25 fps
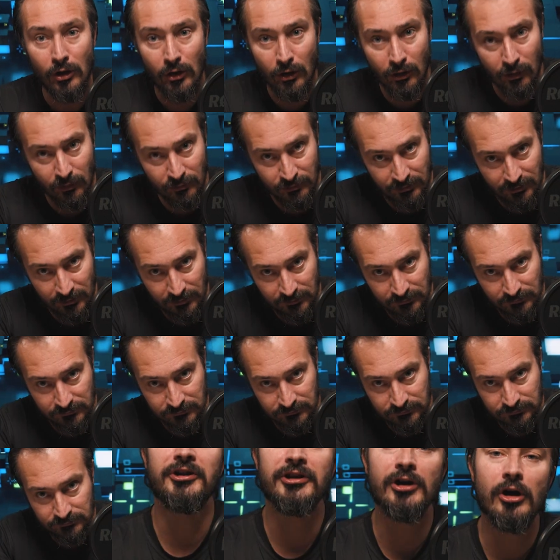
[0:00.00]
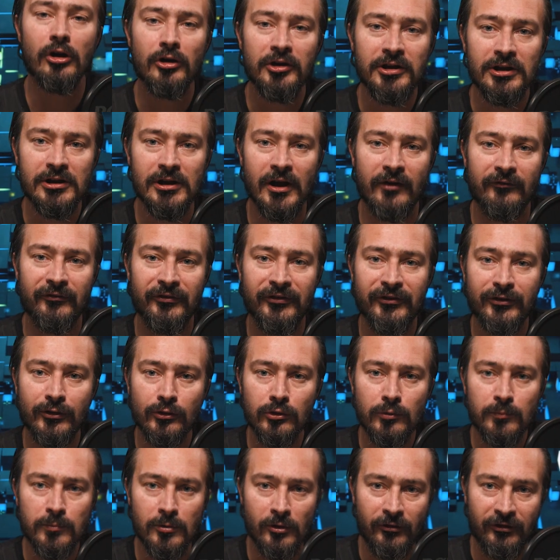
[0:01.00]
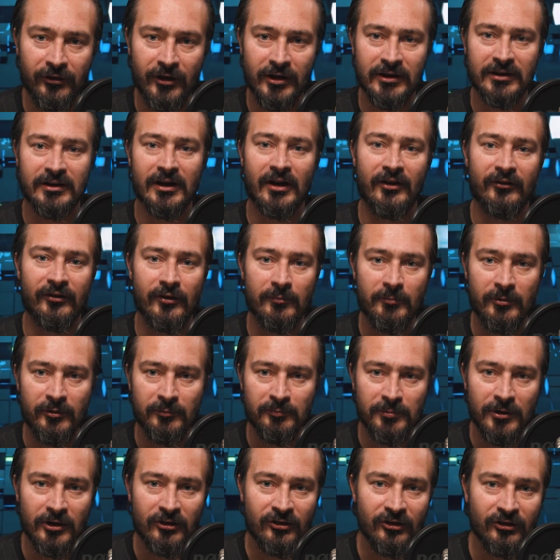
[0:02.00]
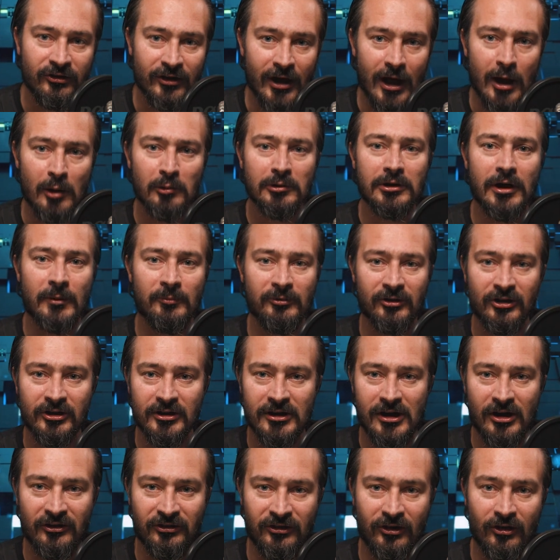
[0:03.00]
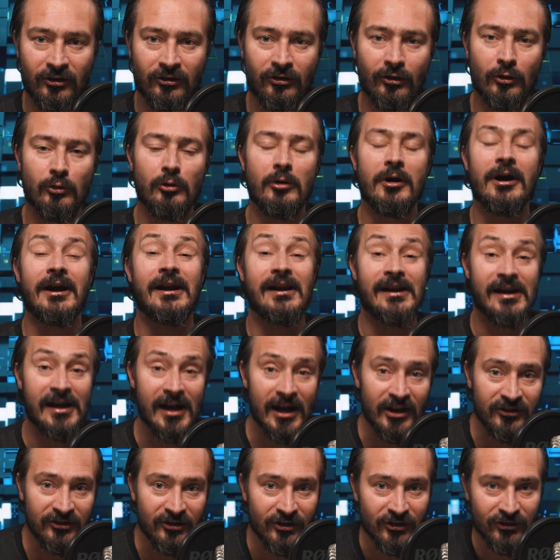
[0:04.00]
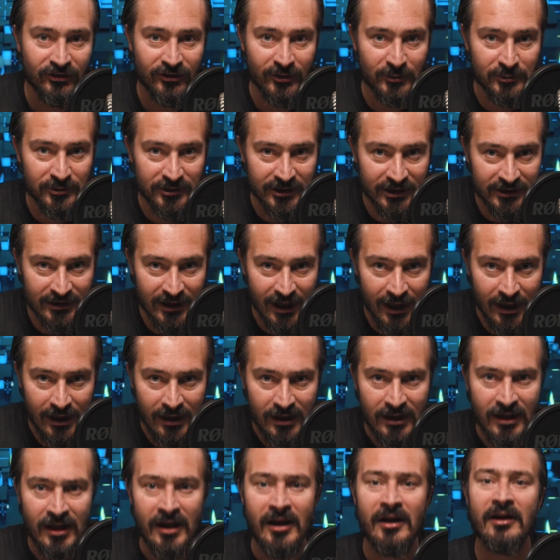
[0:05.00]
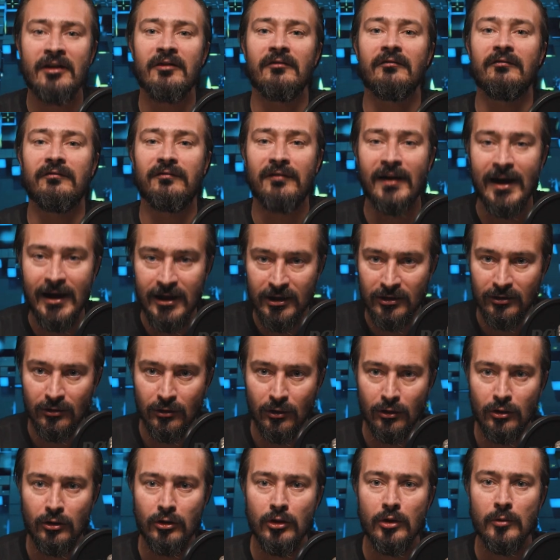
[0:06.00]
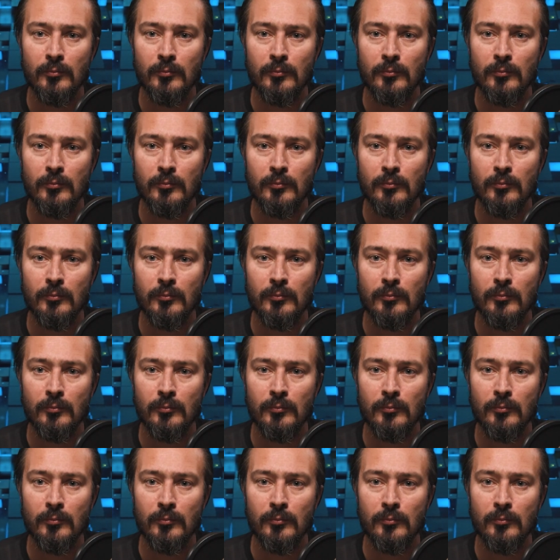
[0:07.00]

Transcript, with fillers: on. I o ile w 100% zabezpieczyć auta przed kradzieżą raczej się nie da, warto